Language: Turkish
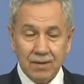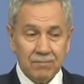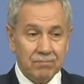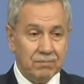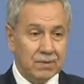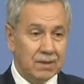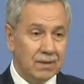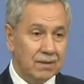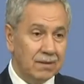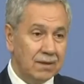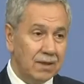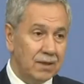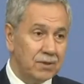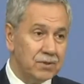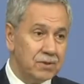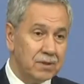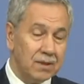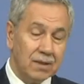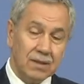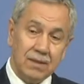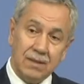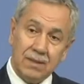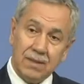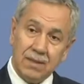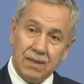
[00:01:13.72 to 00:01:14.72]
bir
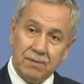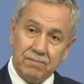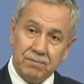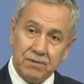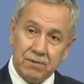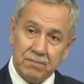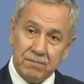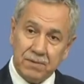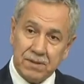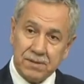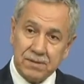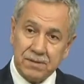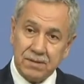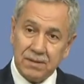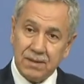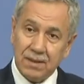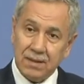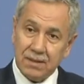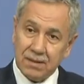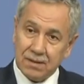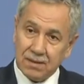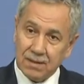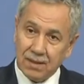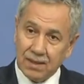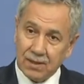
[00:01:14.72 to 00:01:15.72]
değişiklik yapılmasına
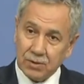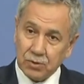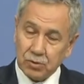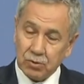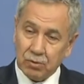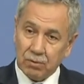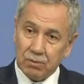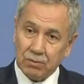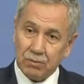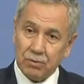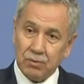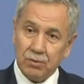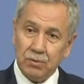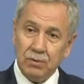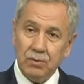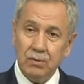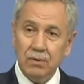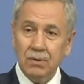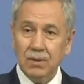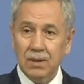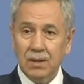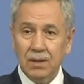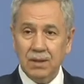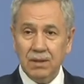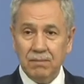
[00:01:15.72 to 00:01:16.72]
ihtiyaç olduğunu
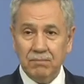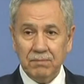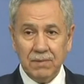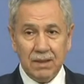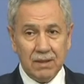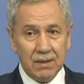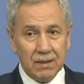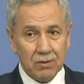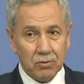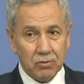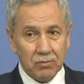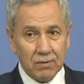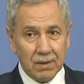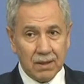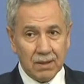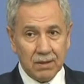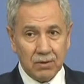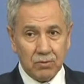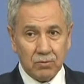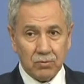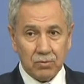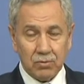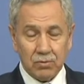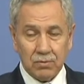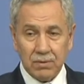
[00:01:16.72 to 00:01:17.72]
Milli Güvenlik
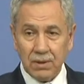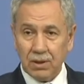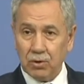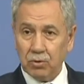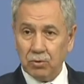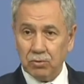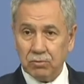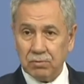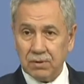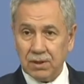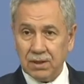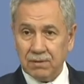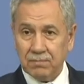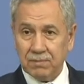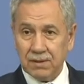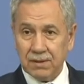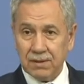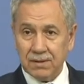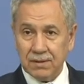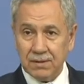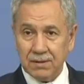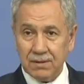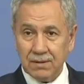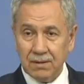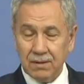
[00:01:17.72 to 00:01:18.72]
Kurulu'na
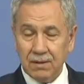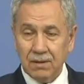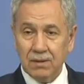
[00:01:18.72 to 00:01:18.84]
götürebilir.